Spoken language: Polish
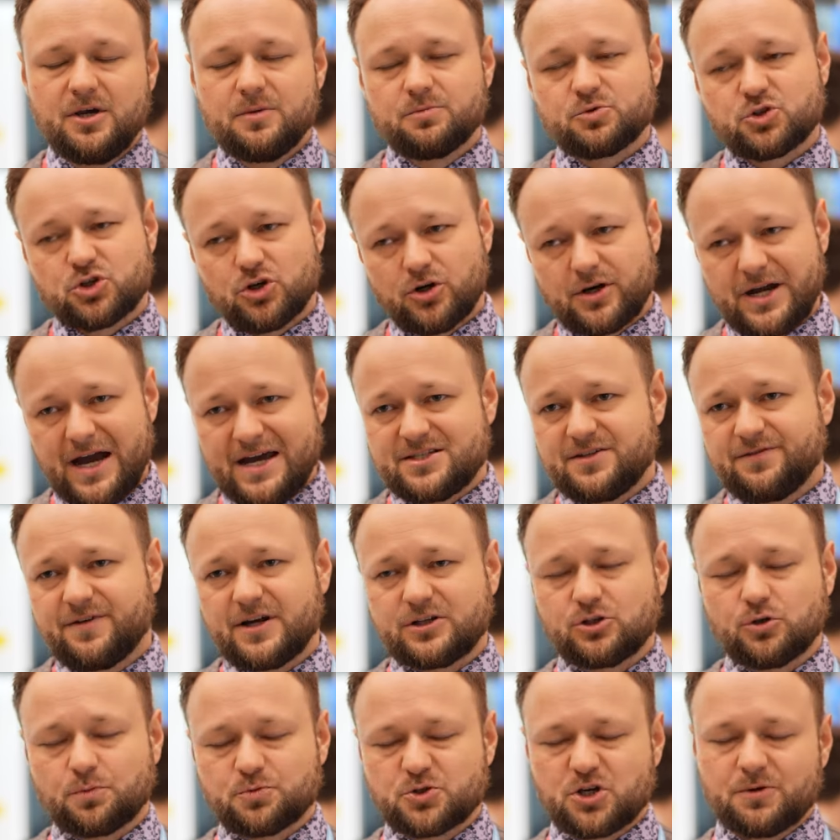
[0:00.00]
Przy okazji
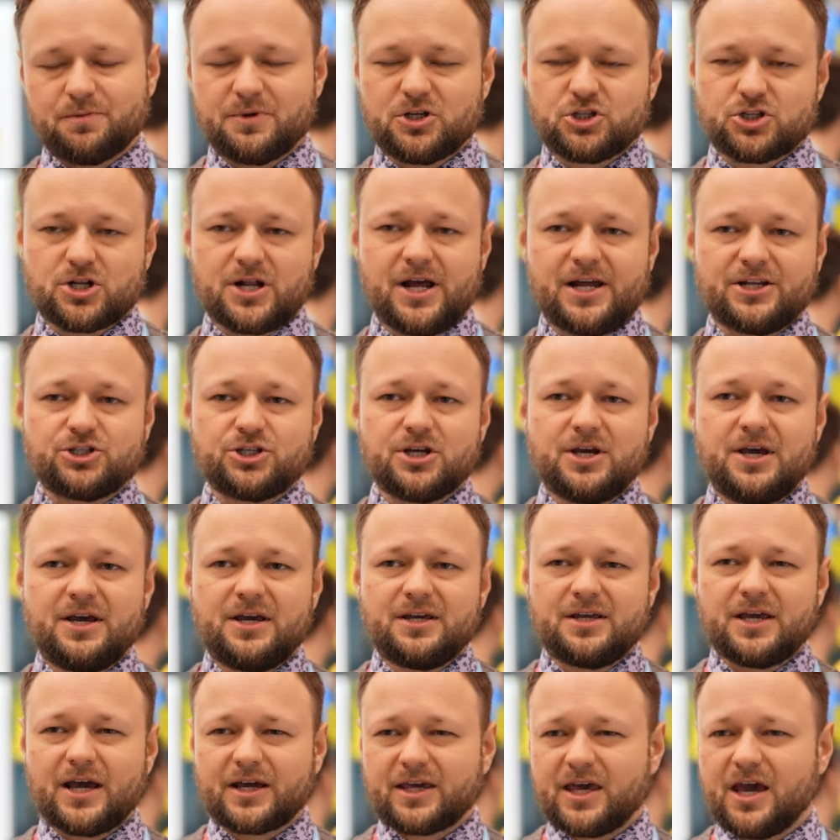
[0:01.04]
warto przemyśleć,
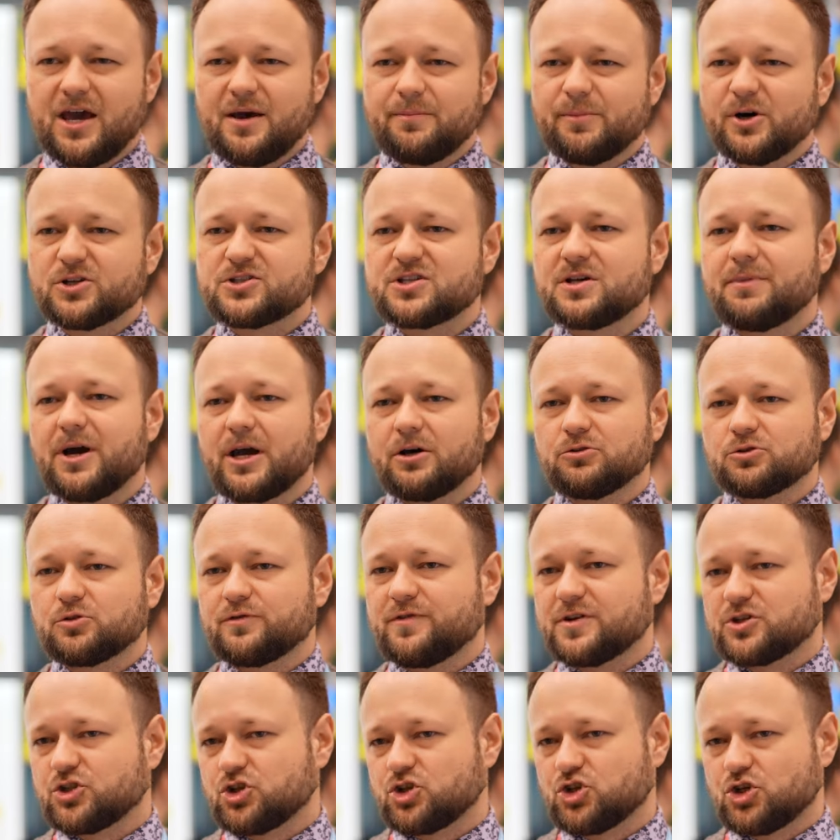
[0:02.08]
jakie emocje mają
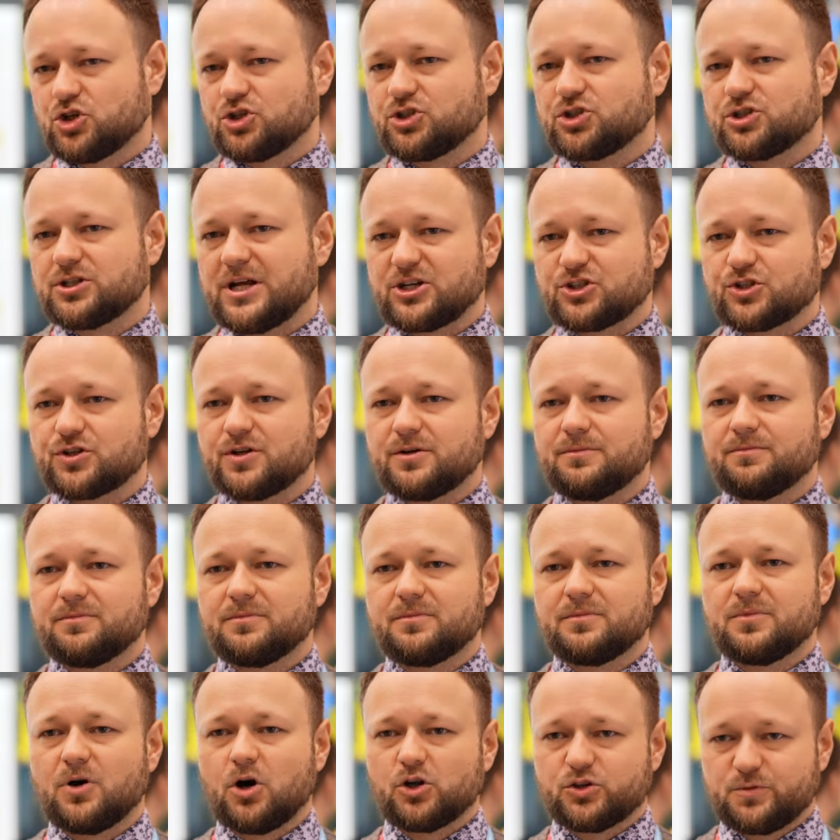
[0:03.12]
towarzyszyć
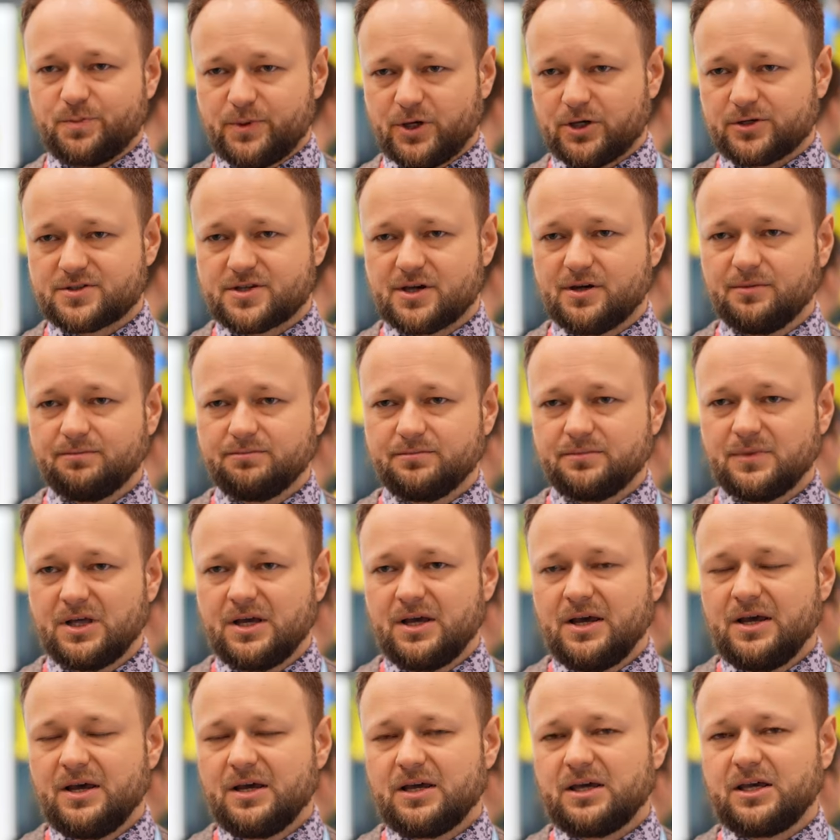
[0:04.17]
naszym odbiorcom,
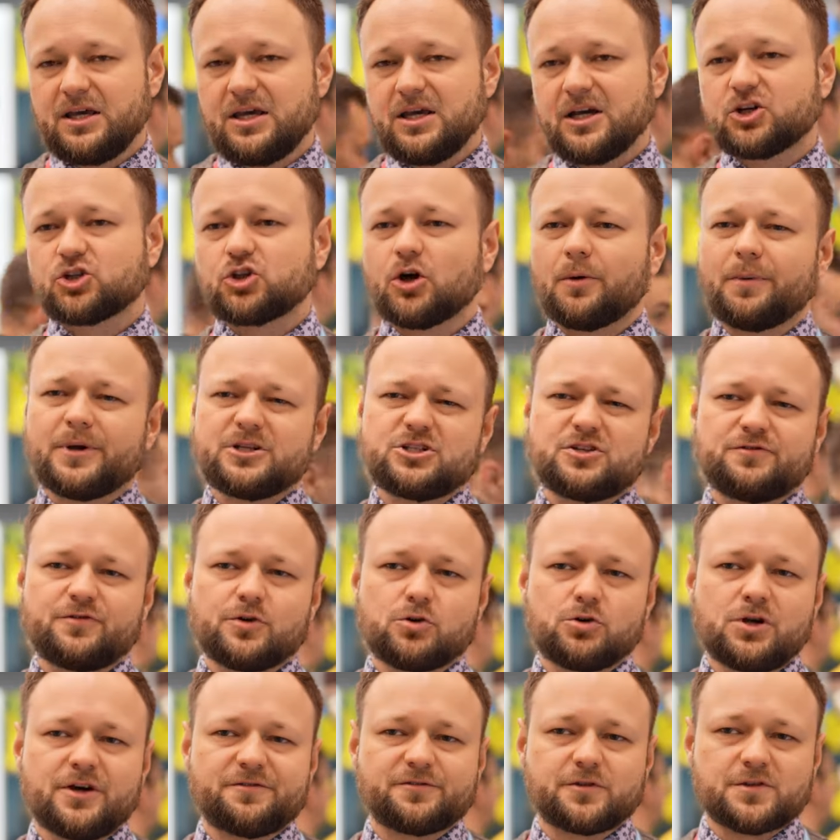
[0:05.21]
i kto będzie w
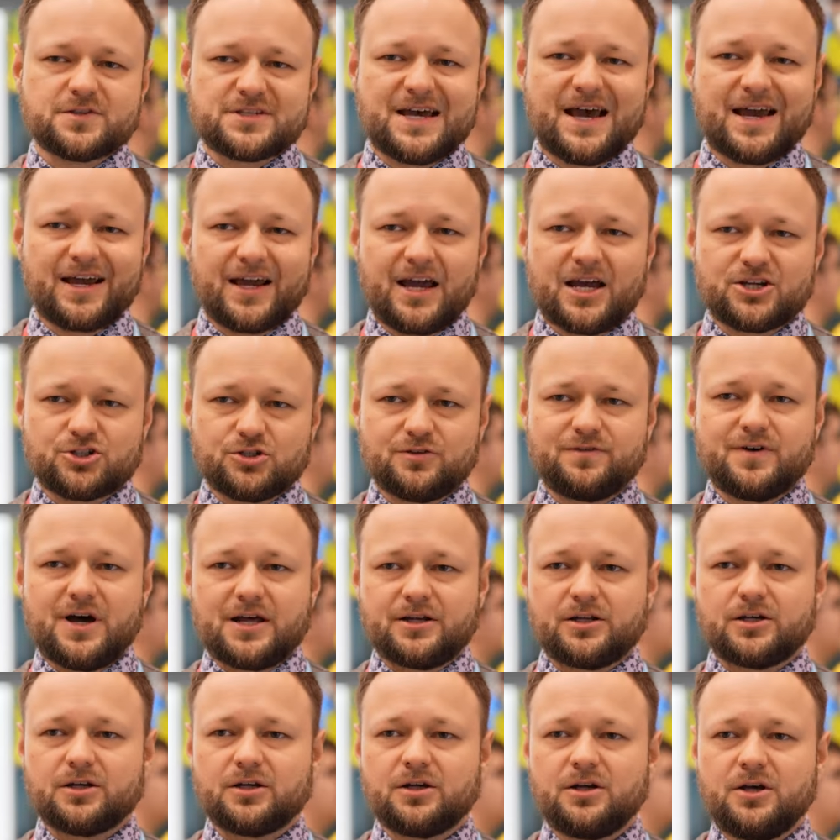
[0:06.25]
ogóle w to
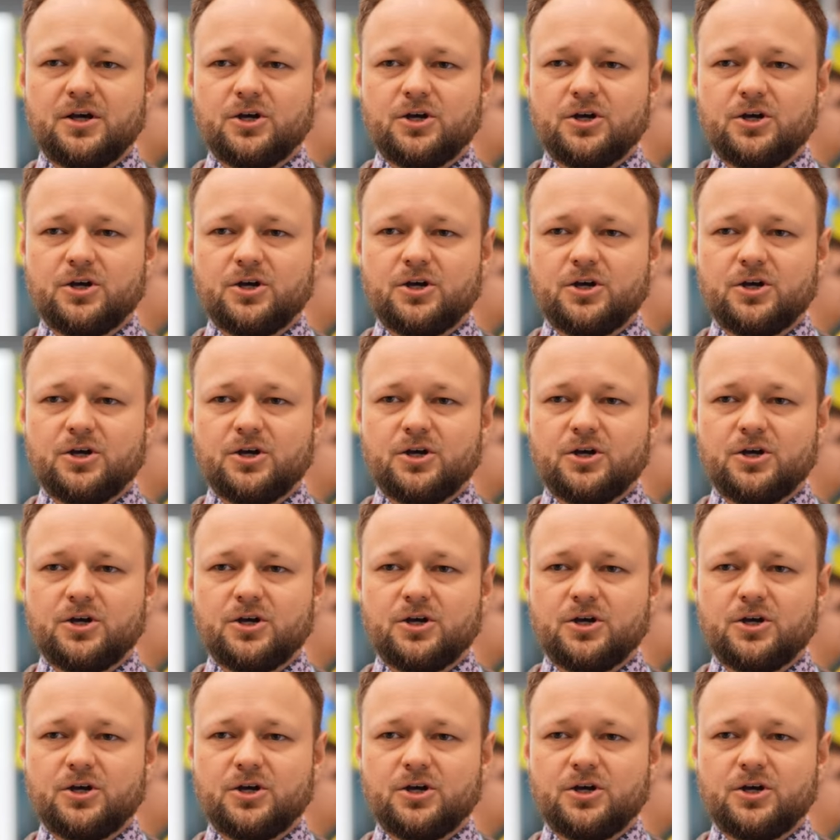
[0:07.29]
zaangażowany.